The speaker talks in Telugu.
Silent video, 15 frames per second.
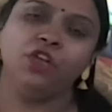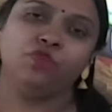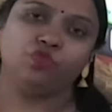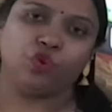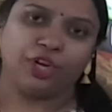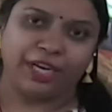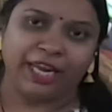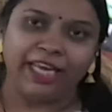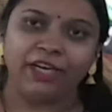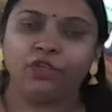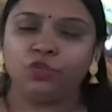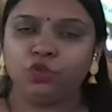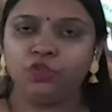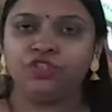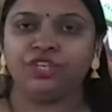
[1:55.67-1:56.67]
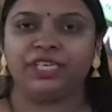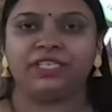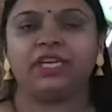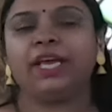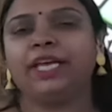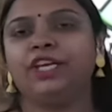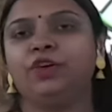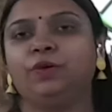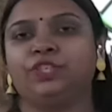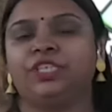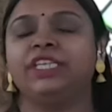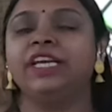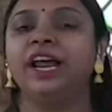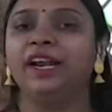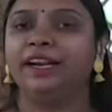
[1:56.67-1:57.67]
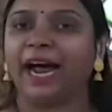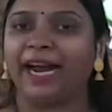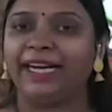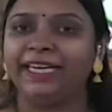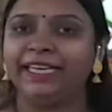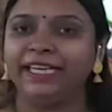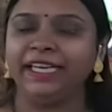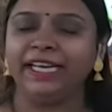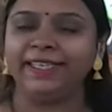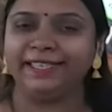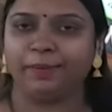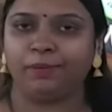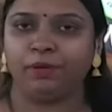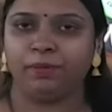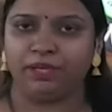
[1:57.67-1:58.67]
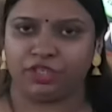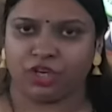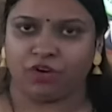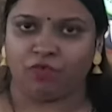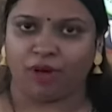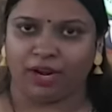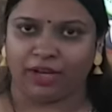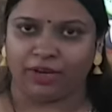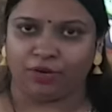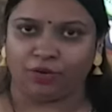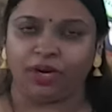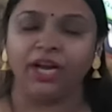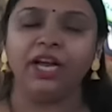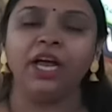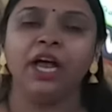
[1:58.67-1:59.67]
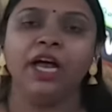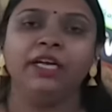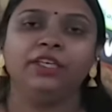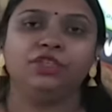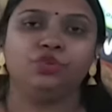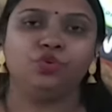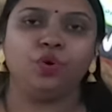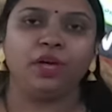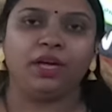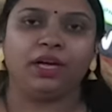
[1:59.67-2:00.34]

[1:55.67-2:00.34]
సో నేను యూజ్ చేసిన ఇంక్ వచ్చేసి నైంటీ నైన్ సబ్లిమేషన్ వాళ్ళ యొక్క జ్యూ